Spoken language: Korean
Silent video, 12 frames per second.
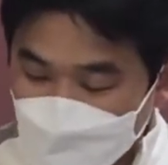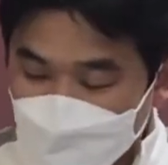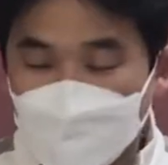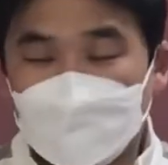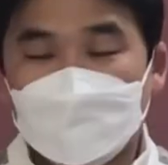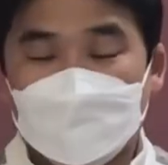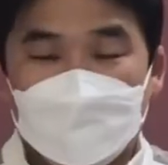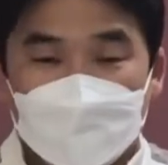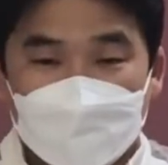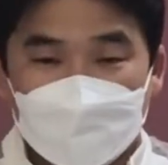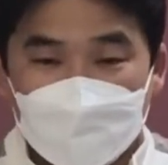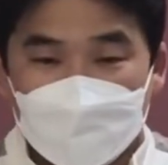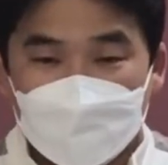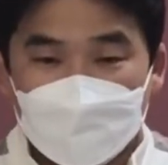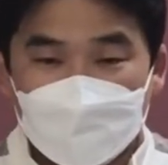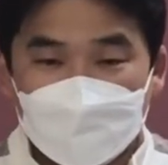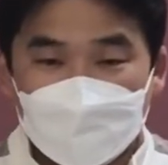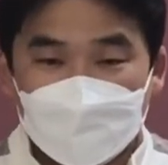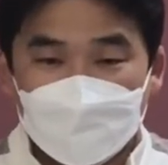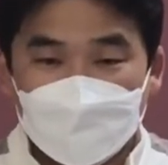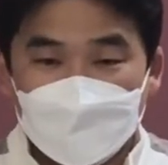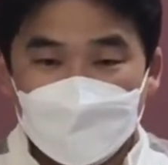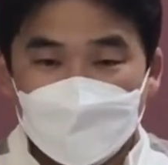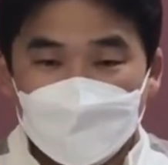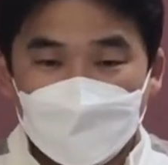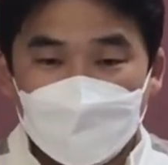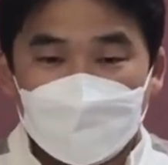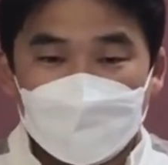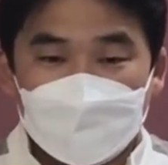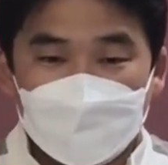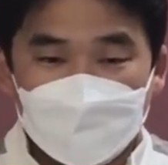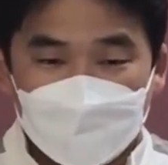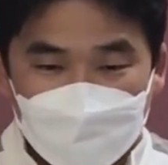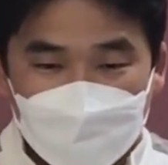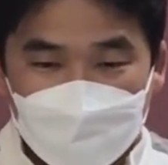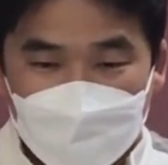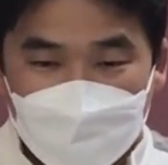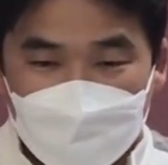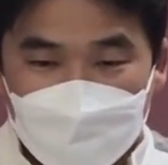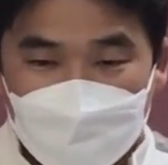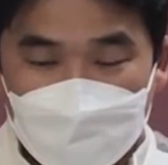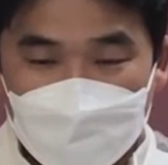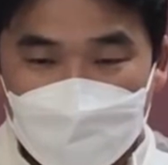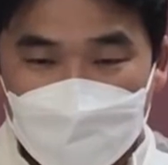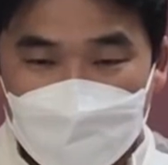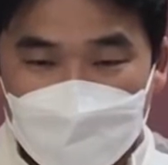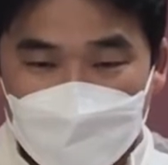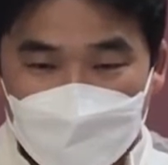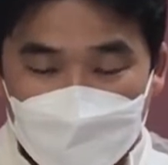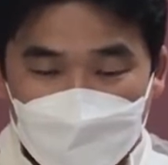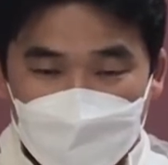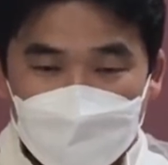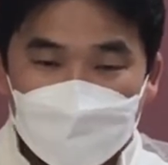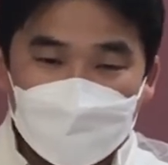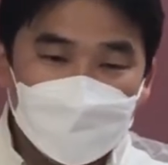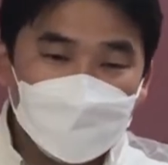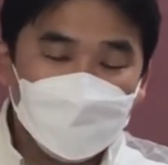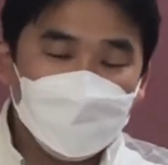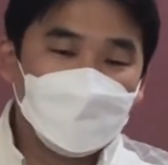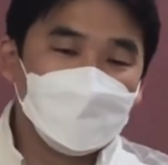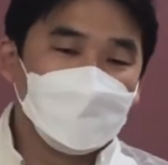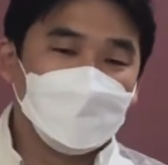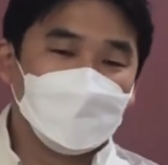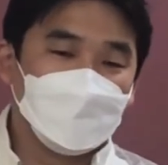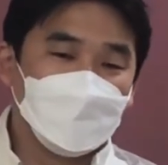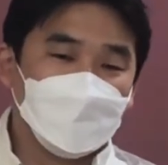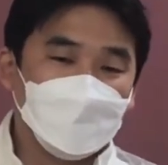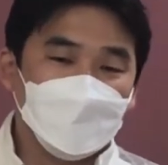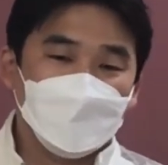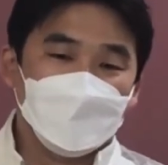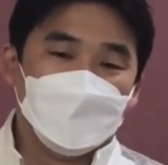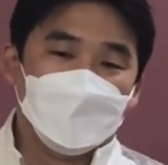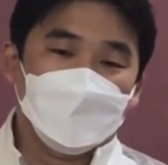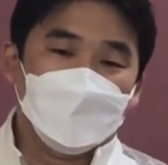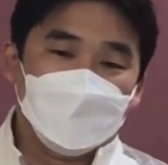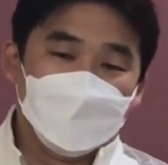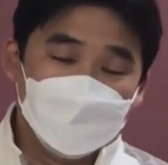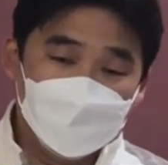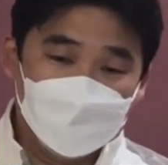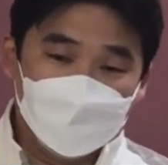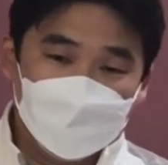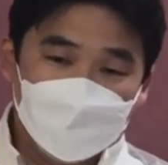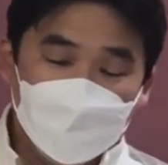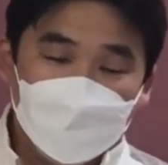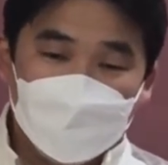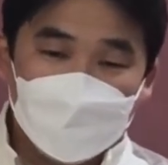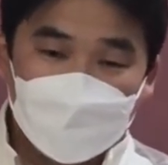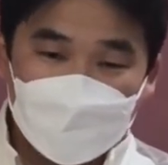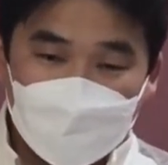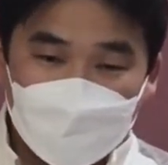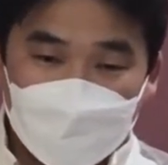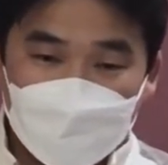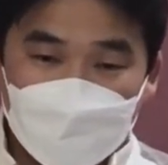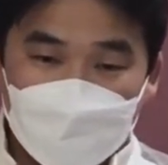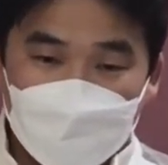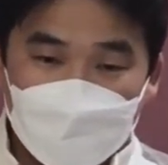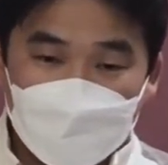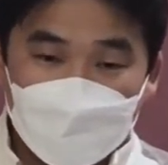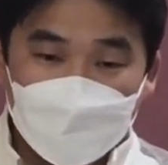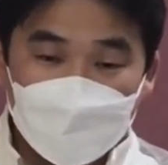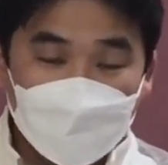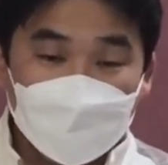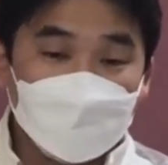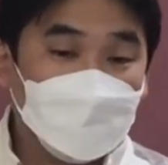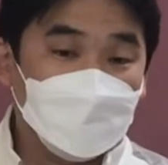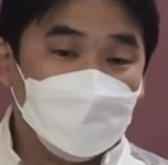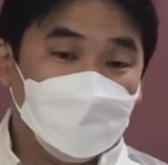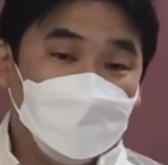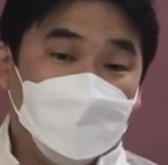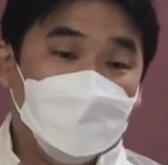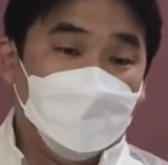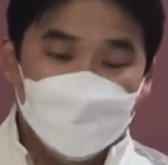이처럼 사랑하사 예. 독생자를 주셨으니 이는 그를 믿는 자마다 멸망하지 않고 영생을 얻게 하려